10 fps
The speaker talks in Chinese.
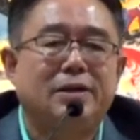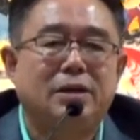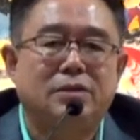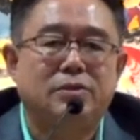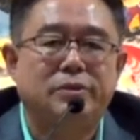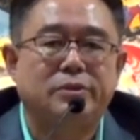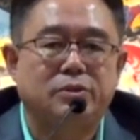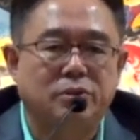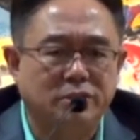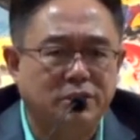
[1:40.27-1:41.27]
也就是说，
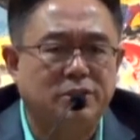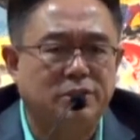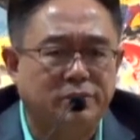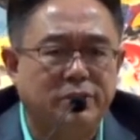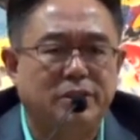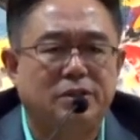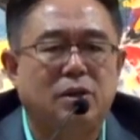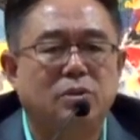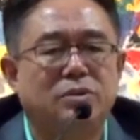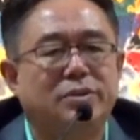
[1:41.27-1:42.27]
终极智慧的
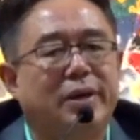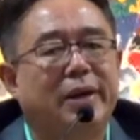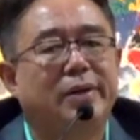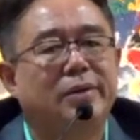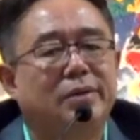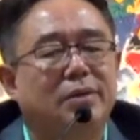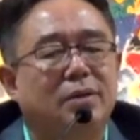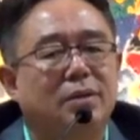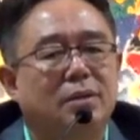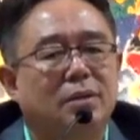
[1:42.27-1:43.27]
教学，
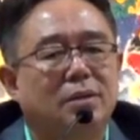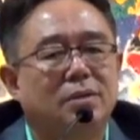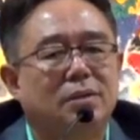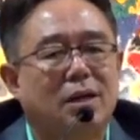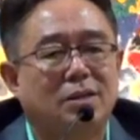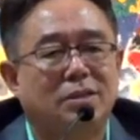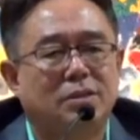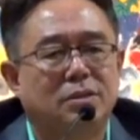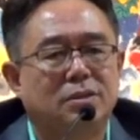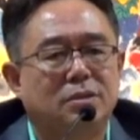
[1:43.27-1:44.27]
它
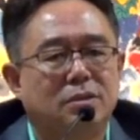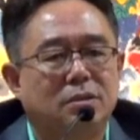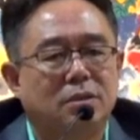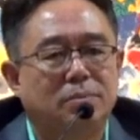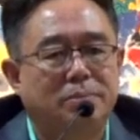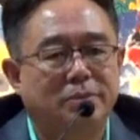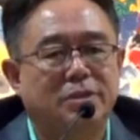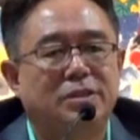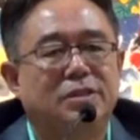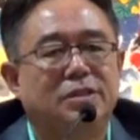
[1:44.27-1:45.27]
是不
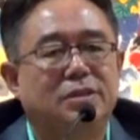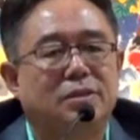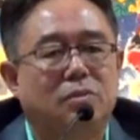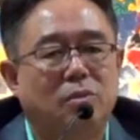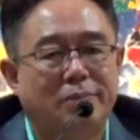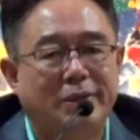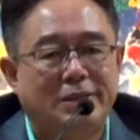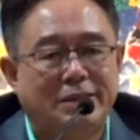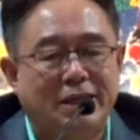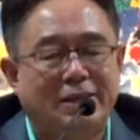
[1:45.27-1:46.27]
是我们
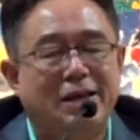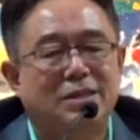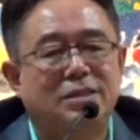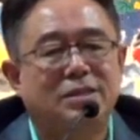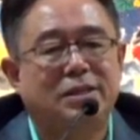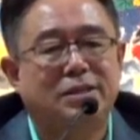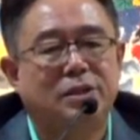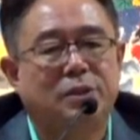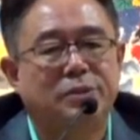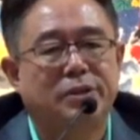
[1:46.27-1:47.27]
现代世界的
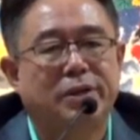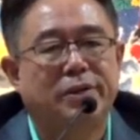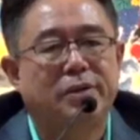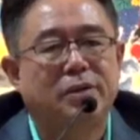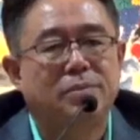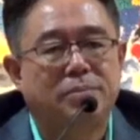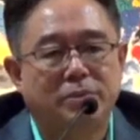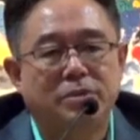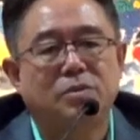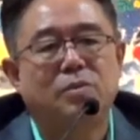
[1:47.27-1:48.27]
教学，
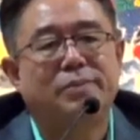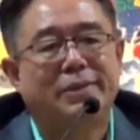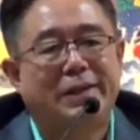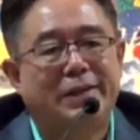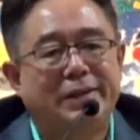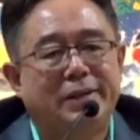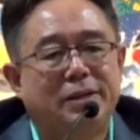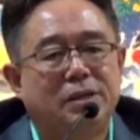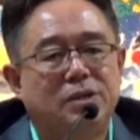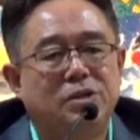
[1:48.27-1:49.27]
不是我们
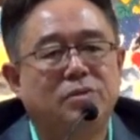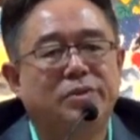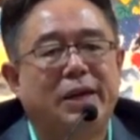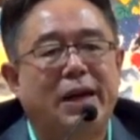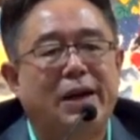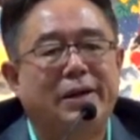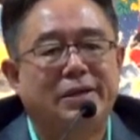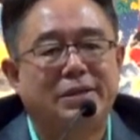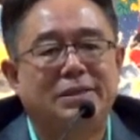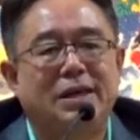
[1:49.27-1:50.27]
肉眼
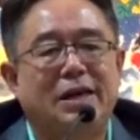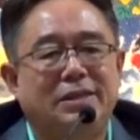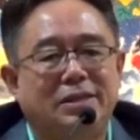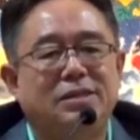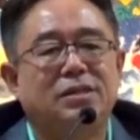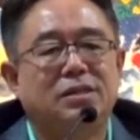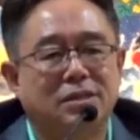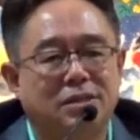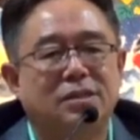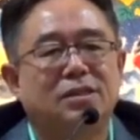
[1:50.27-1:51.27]
可见、仪器
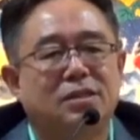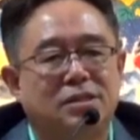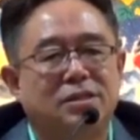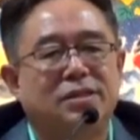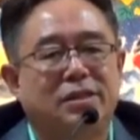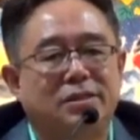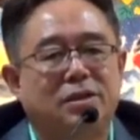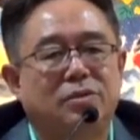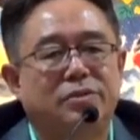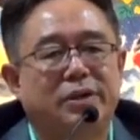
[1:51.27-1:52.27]
可测的世界的
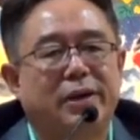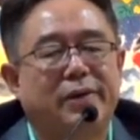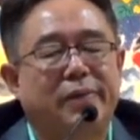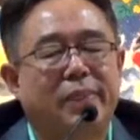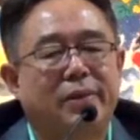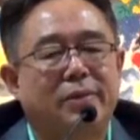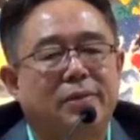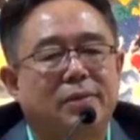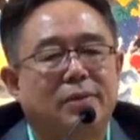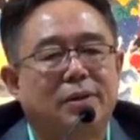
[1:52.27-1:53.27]
教学，
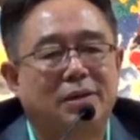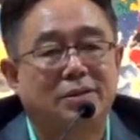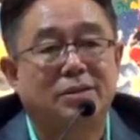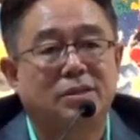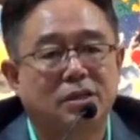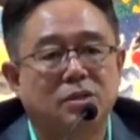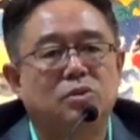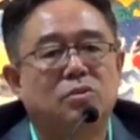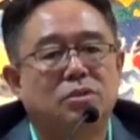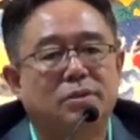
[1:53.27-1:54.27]
而是更
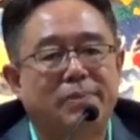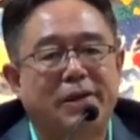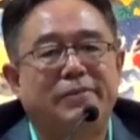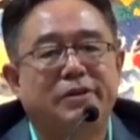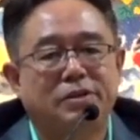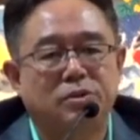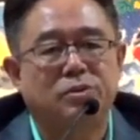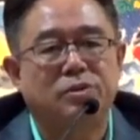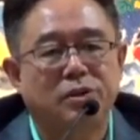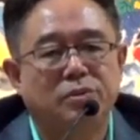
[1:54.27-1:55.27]
重视百分之
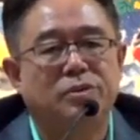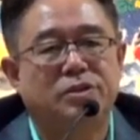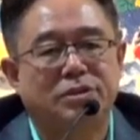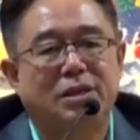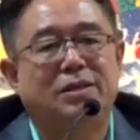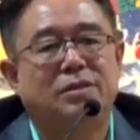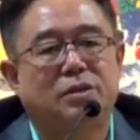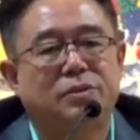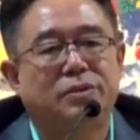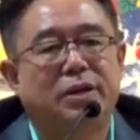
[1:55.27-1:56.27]
九十六世界的
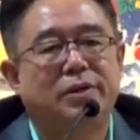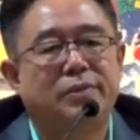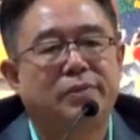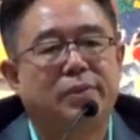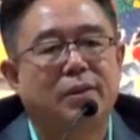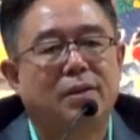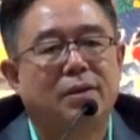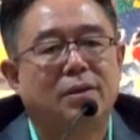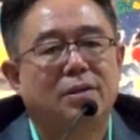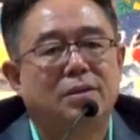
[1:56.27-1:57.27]
教学。
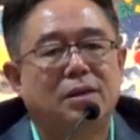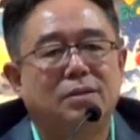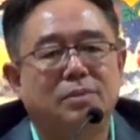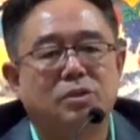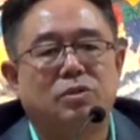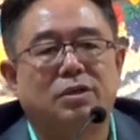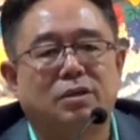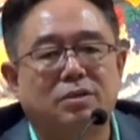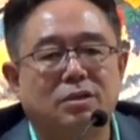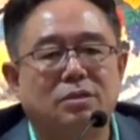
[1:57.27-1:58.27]
当你们学
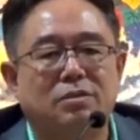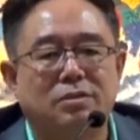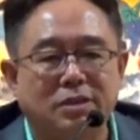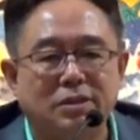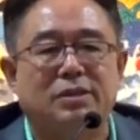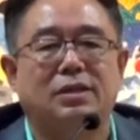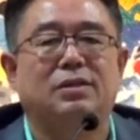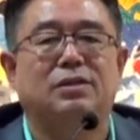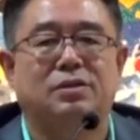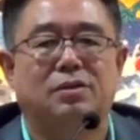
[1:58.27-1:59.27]
到第九真
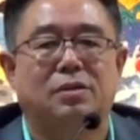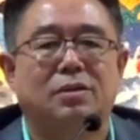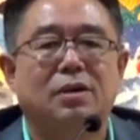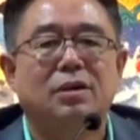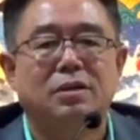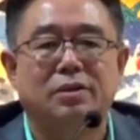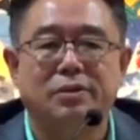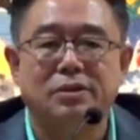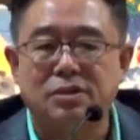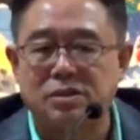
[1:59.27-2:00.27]
心的时候，你
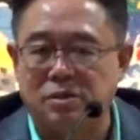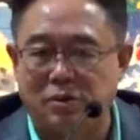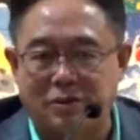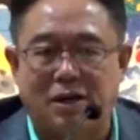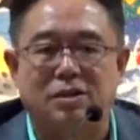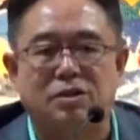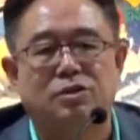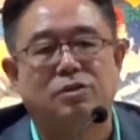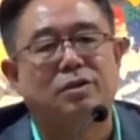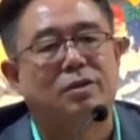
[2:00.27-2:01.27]
会使用它的
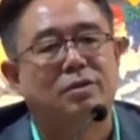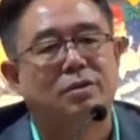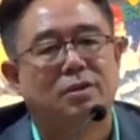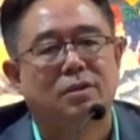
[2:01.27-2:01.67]
时候。